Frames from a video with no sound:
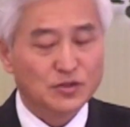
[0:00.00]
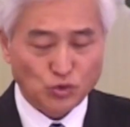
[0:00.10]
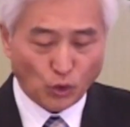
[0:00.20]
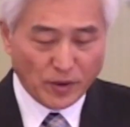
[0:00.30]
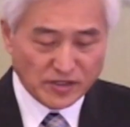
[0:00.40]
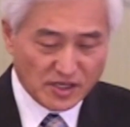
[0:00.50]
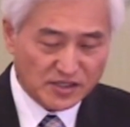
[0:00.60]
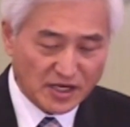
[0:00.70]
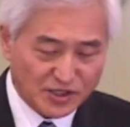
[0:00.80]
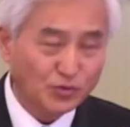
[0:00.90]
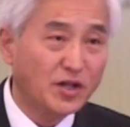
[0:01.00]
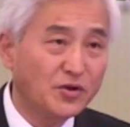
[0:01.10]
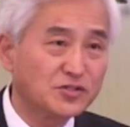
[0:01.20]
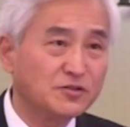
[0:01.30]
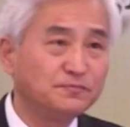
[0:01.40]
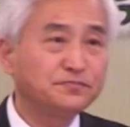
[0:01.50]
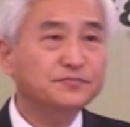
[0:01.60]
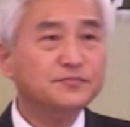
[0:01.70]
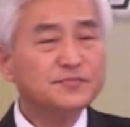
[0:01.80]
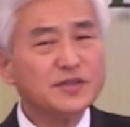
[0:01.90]
욥의 얘기가 기록된 것은
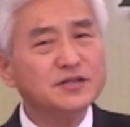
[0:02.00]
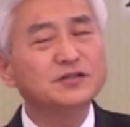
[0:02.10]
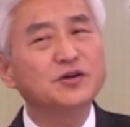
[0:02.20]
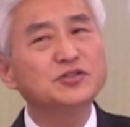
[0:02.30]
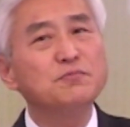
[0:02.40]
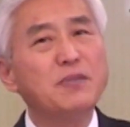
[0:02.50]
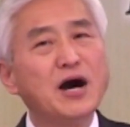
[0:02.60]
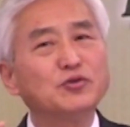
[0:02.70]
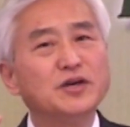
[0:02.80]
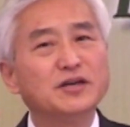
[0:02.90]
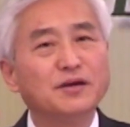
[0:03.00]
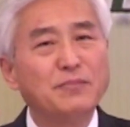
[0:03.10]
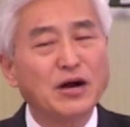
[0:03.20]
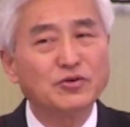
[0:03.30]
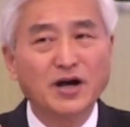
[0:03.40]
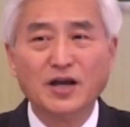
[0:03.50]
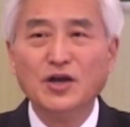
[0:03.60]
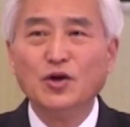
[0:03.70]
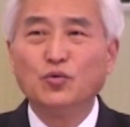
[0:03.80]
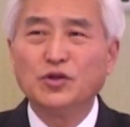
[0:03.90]
그것이 마귀에게, 마귀가
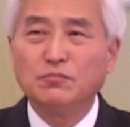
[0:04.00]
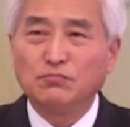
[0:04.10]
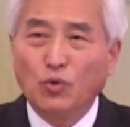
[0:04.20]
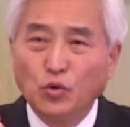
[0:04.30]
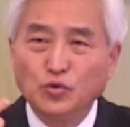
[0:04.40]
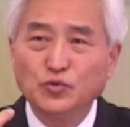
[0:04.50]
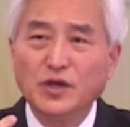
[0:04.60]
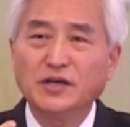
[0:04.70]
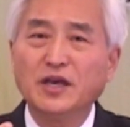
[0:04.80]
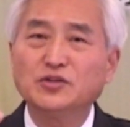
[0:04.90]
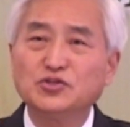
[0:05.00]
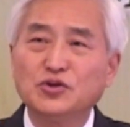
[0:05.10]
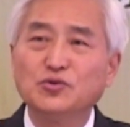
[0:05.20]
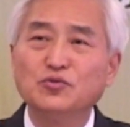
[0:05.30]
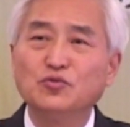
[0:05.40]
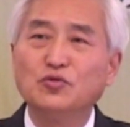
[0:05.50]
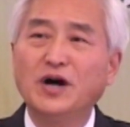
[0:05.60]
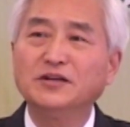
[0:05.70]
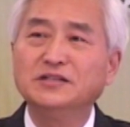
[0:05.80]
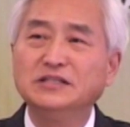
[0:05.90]
우리 모두에게
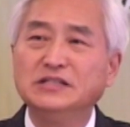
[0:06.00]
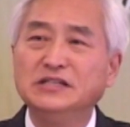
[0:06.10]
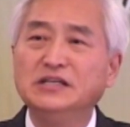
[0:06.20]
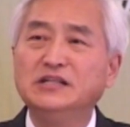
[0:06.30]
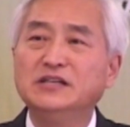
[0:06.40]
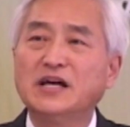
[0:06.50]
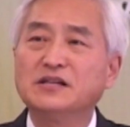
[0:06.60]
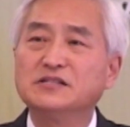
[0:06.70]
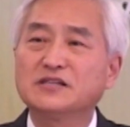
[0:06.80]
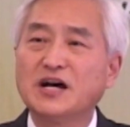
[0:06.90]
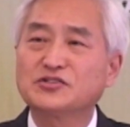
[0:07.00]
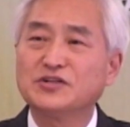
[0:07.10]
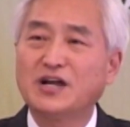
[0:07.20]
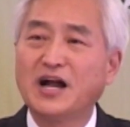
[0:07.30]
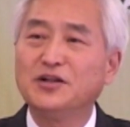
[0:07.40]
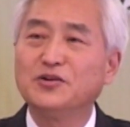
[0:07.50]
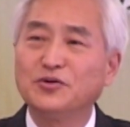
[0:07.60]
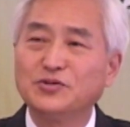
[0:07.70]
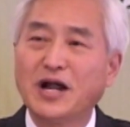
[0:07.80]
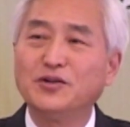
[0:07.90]
청구하는 일이라는 사실을
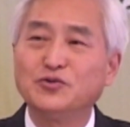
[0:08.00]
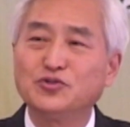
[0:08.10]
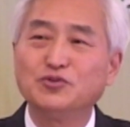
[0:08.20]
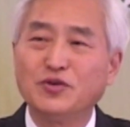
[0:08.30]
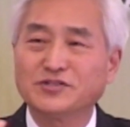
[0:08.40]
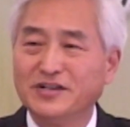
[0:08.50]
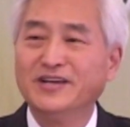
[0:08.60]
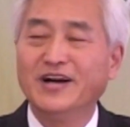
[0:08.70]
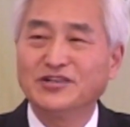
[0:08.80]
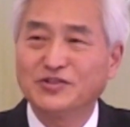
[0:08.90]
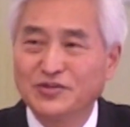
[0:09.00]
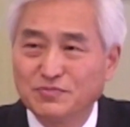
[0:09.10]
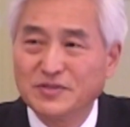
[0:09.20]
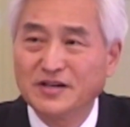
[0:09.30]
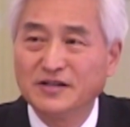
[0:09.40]
알려, 알려주기 위해서 하신 것입니다.